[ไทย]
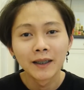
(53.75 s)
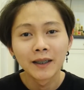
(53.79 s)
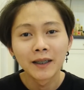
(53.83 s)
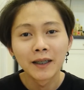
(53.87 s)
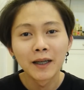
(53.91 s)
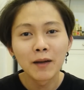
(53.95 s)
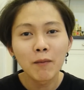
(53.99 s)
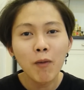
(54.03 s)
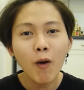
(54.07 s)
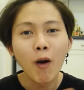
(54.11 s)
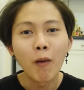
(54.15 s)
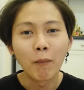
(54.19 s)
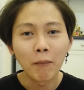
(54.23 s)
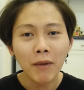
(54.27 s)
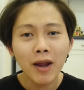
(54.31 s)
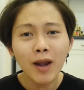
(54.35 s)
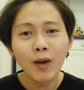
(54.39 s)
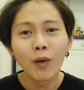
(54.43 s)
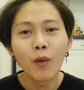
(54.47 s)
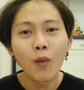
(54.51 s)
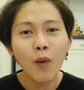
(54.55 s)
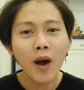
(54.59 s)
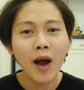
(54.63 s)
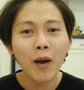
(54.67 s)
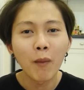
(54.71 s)
คือผมไม่
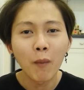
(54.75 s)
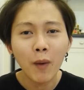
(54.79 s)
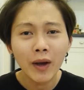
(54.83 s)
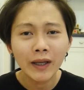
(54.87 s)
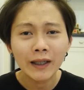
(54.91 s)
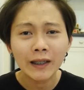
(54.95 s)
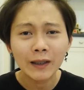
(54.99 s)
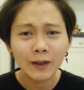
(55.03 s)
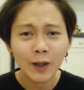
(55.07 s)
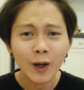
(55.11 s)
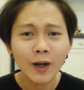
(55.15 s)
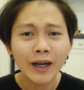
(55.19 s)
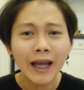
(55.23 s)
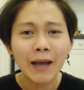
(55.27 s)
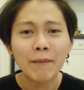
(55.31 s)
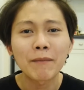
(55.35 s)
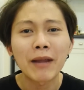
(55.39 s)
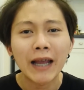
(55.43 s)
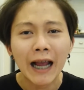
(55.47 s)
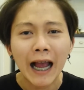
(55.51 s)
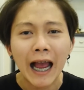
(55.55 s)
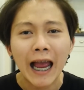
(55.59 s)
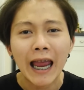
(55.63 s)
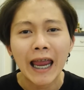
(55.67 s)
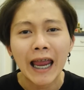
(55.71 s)
รู้ว่าจะต้องทํำ
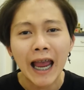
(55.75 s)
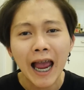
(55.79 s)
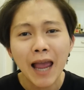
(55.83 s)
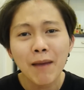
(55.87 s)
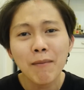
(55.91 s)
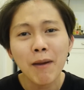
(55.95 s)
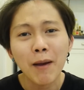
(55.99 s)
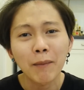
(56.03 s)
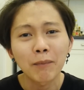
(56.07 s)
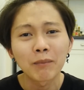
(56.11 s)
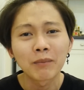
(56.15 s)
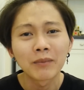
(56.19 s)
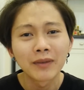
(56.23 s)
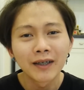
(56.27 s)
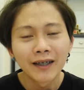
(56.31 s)
ยังไงให้แบบ